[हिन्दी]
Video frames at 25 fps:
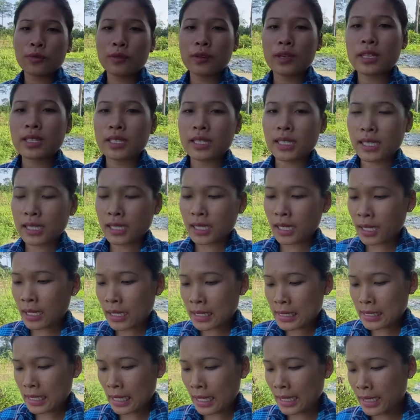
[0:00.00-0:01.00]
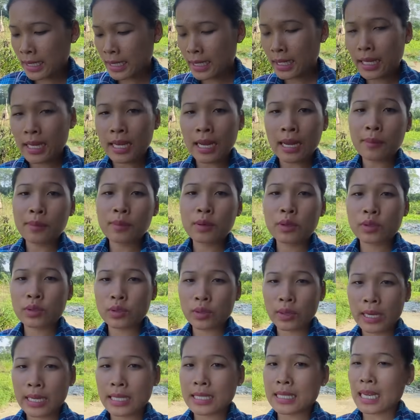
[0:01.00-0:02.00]
फिर से जंगल जाने के लिए हम लोग
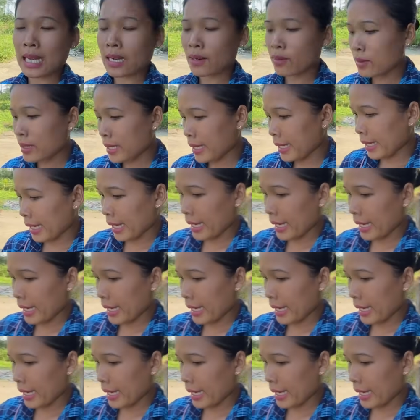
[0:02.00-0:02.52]
जो है झाड़ू लेके